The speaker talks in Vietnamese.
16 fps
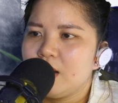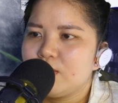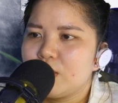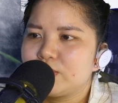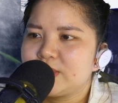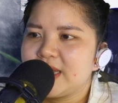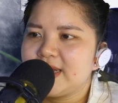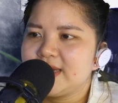
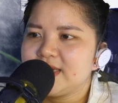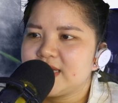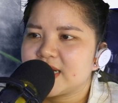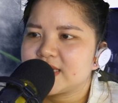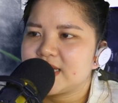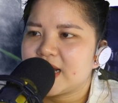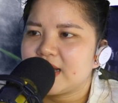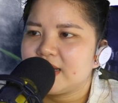Một tiếng
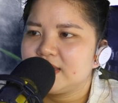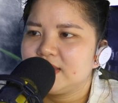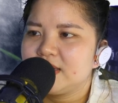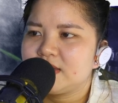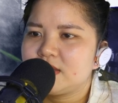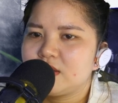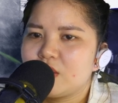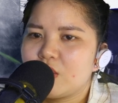rạch rạch
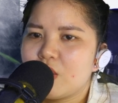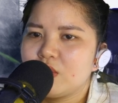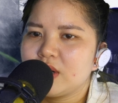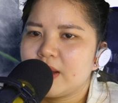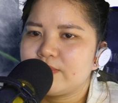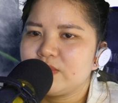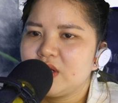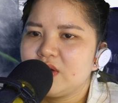thì xương
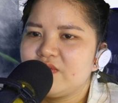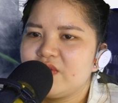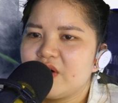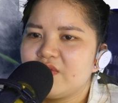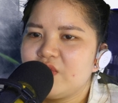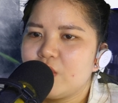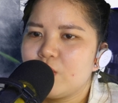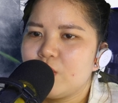cốt lập tức
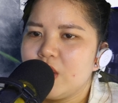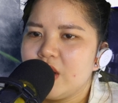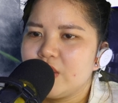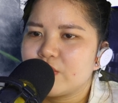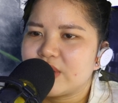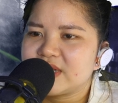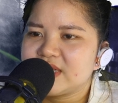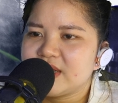vỡ vụn,
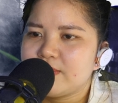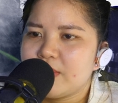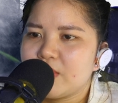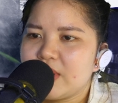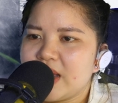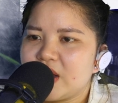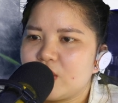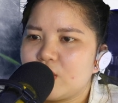que sắt
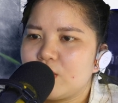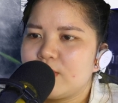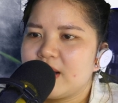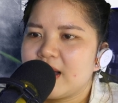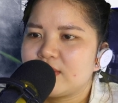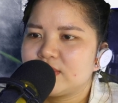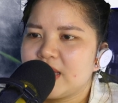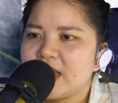màu đen cũng
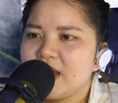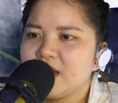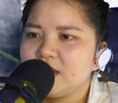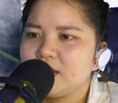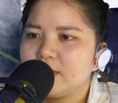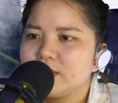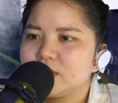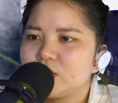gào thét,
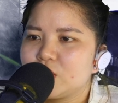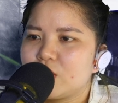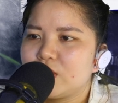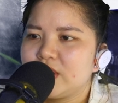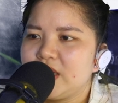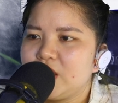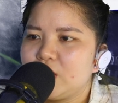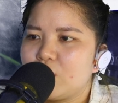
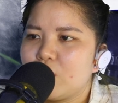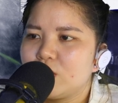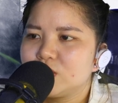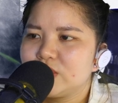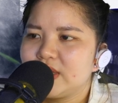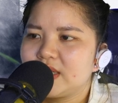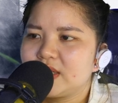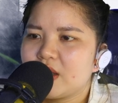rồi điên
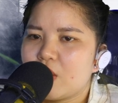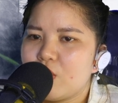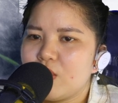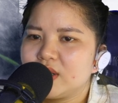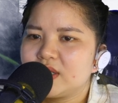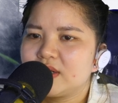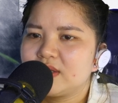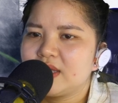cuồng xuyên thấu
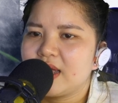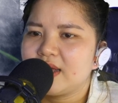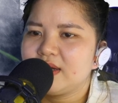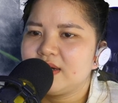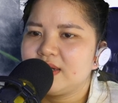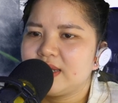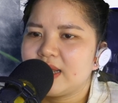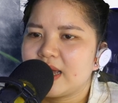qua thân thể
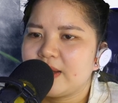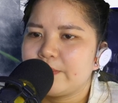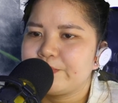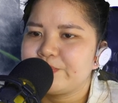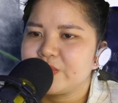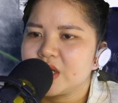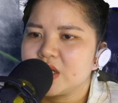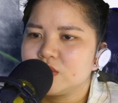người này,
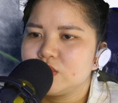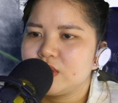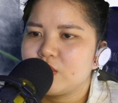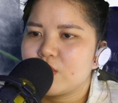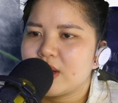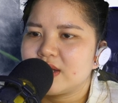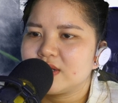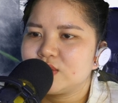
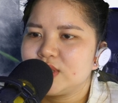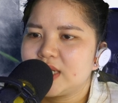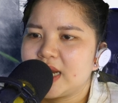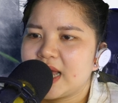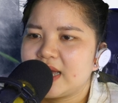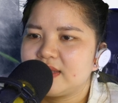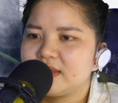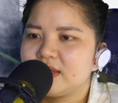xuyên qua xuyên
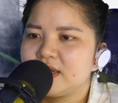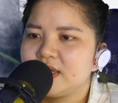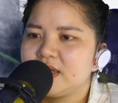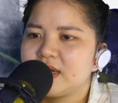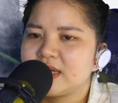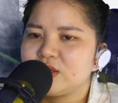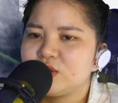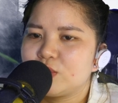lại thấy
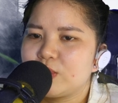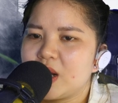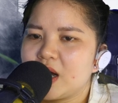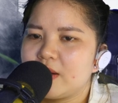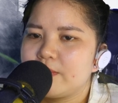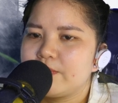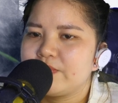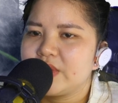cả chục lần.